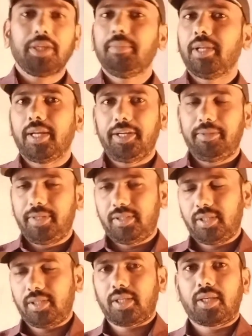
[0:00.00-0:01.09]
आपका ईमेल आईडी
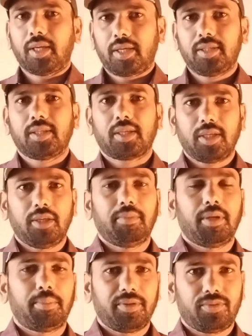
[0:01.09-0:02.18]
भेजना है ताकि आगे जाके
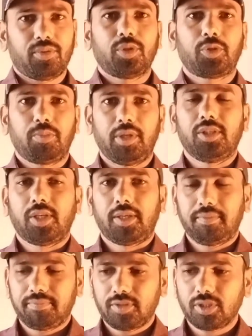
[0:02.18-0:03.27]
ईमेल पे फॉन्ट्स मिल
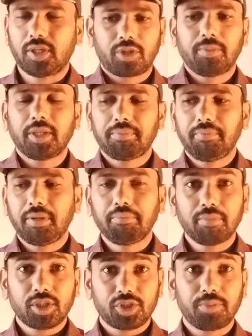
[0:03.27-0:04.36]
जाए उसके बाद
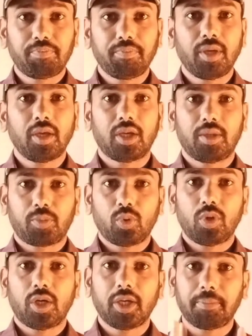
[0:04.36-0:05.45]
मेंबरशिप में
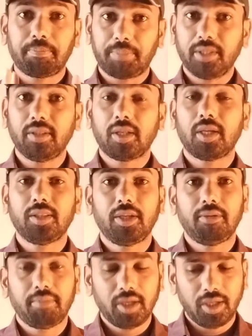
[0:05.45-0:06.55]
आपको हर पंद्रह
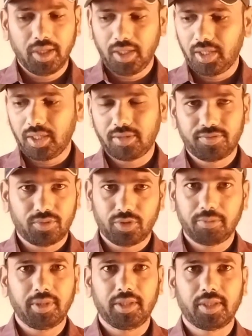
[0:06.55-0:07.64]
दिन में एक एक
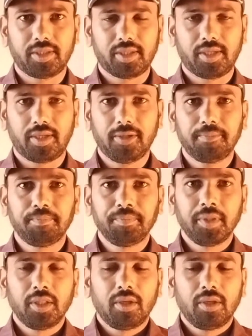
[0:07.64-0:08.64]
फॉन्ट मिलता जाएगा